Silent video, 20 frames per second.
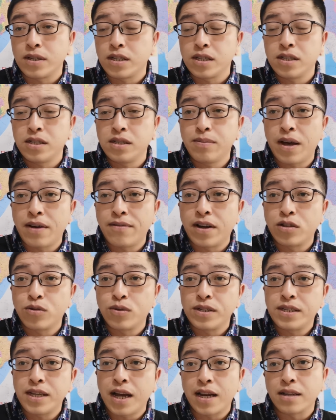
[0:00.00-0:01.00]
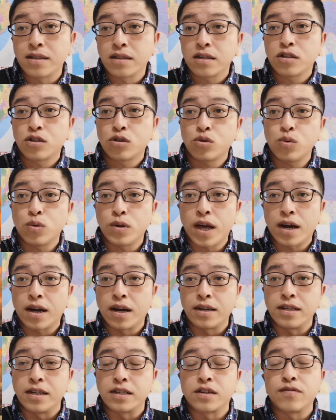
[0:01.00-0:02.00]
这几百万吨下来，那个数量
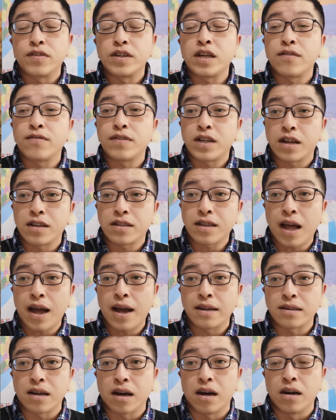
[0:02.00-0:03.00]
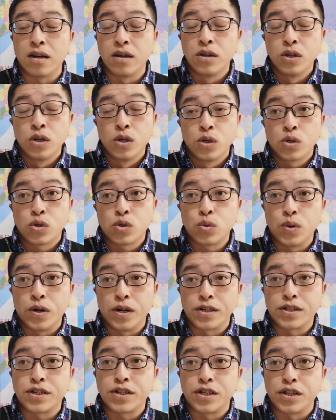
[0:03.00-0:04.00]
啊也是非常非常大的啊，数
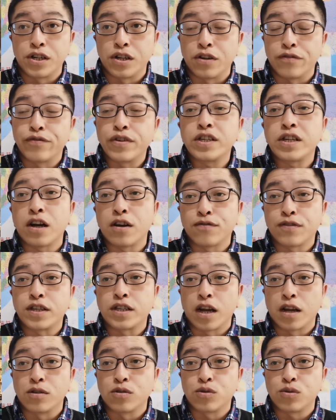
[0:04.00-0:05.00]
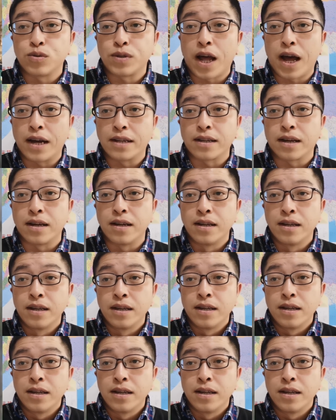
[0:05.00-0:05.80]
额是非常非常巨大的。